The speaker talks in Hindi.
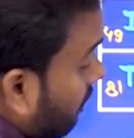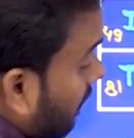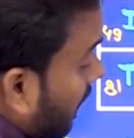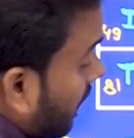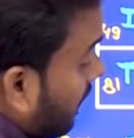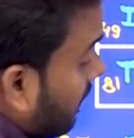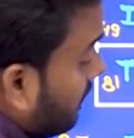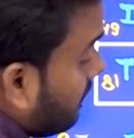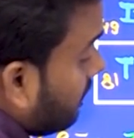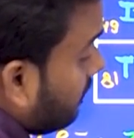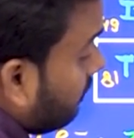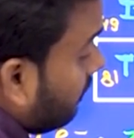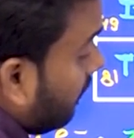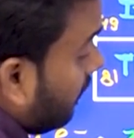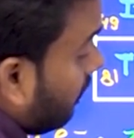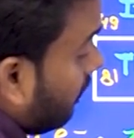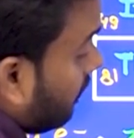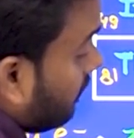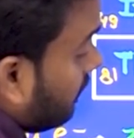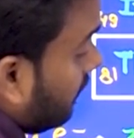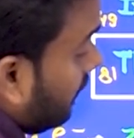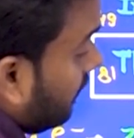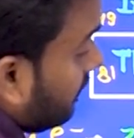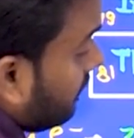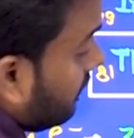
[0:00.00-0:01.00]
माइनस वन
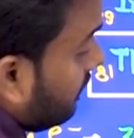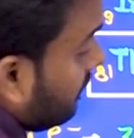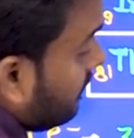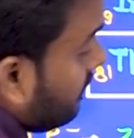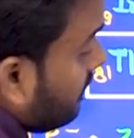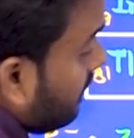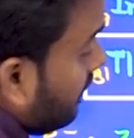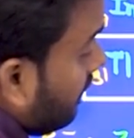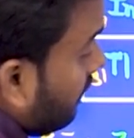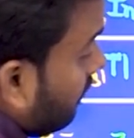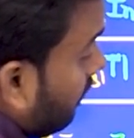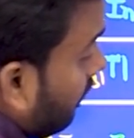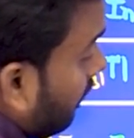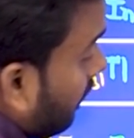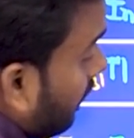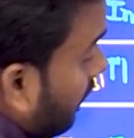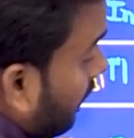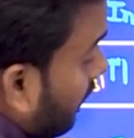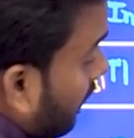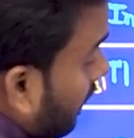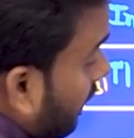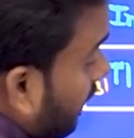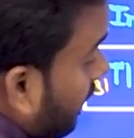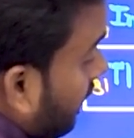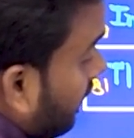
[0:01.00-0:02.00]
ऑक्सीडेशन स्टेट और
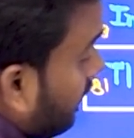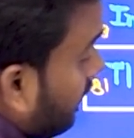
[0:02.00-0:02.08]
इनके लिए